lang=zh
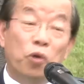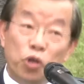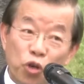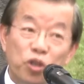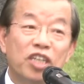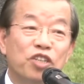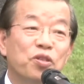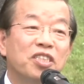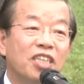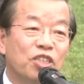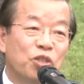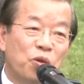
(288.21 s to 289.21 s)
无勇气
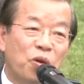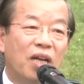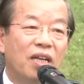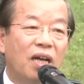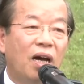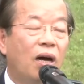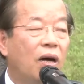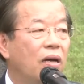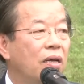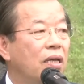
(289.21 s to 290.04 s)
选择做法，哦，